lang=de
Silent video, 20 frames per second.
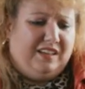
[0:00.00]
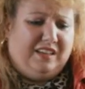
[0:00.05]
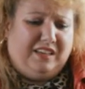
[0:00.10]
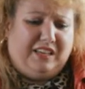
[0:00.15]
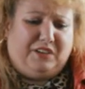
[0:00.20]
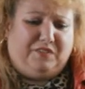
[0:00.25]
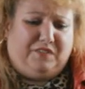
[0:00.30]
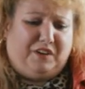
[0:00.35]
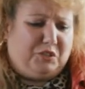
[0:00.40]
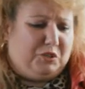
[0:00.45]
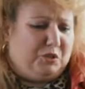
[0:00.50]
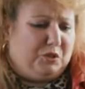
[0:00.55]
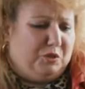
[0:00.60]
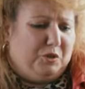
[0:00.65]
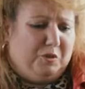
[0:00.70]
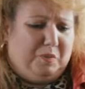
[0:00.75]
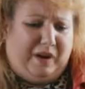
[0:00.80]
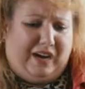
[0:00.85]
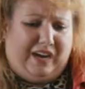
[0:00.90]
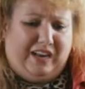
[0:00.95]
Ich war schon
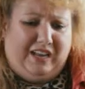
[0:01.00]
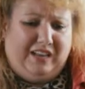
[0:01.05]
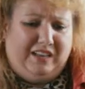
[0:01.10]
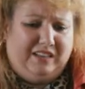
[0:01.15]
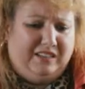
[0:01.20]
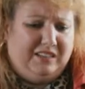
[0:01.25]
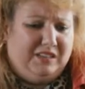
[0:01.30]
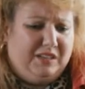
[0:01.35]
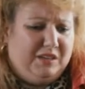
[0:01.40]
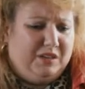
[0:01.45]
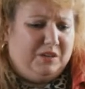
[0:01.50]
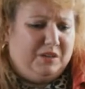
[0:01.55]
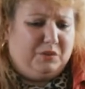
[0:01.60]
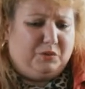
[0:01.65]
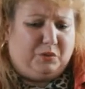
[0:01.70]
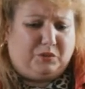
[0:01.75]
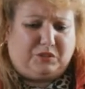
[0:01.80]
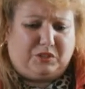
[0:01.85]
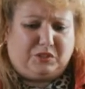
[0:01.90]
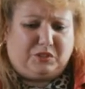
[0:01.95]
überall.
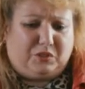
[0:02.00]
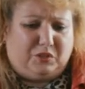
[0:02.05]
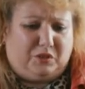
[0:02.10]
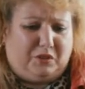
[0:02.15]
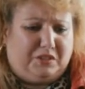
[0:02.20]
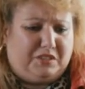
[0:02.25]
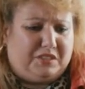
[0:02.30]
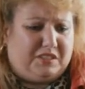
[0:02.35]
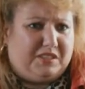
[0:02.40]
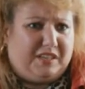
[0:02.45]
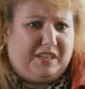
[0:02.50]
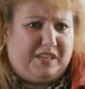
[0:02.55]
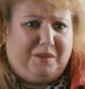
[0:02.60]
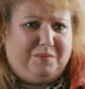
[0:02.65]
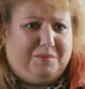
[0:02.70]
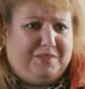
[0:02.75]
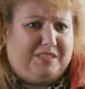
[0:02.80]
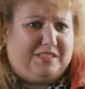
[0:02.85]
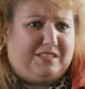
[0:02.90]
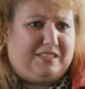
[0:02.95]
Rotes Kreuz,
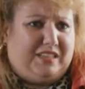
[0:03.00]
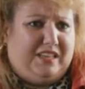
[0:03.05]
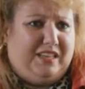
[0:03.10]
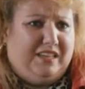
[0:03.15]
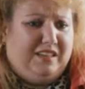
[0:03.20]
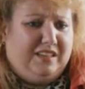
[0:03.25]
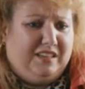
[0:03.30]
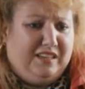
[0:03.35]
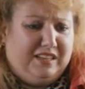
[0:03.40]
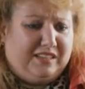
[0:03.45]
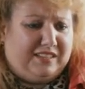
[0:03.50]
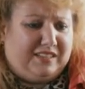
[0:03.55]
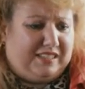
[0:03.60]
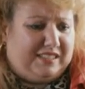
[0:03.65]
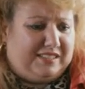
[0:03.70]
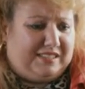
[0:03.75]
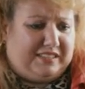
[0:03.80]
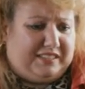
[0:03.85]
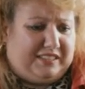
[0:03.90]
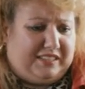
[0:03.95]
Amnesty,
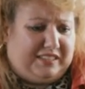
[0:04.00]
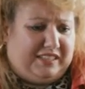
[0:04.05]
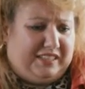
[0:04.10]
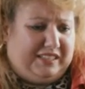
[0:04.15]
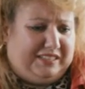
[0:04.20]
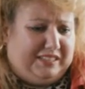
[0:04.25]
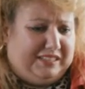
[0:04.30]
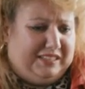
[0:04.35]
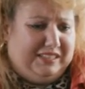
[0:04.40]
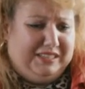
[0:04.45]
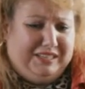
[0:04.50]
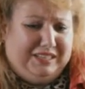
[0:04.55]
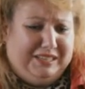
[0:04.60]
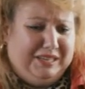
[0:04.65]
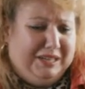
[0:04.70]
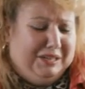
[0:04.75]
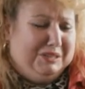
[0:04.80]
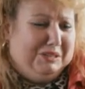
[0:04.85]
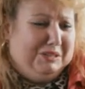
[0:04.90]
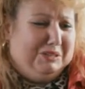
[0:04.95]
christliche Kirche.
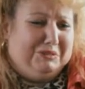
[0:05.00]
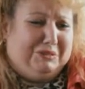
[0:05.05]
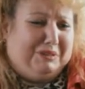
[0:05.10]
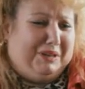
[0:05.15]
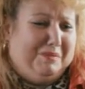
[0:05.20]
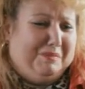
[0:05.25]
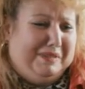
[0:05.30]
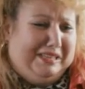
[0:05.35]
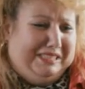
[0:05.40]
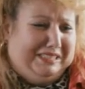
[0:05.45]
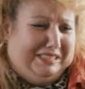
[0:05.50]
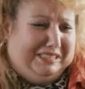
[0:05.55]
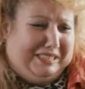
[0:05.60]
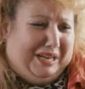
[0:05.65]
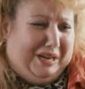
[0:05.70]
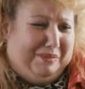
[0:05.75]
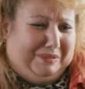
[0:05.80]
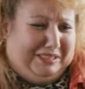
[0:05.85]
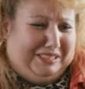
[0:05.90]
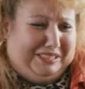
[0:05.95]
Sogar Minister
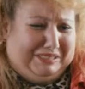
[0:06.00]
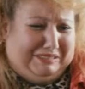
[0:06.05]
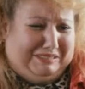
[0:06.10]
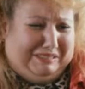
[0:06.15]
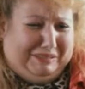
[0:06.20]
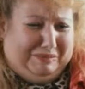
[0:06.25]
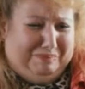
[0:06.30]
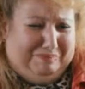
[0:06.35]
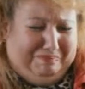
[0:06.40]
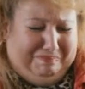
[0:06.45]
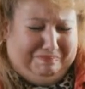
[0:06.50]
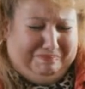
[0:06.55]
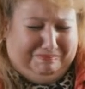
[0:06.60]
habe ich geschrieben.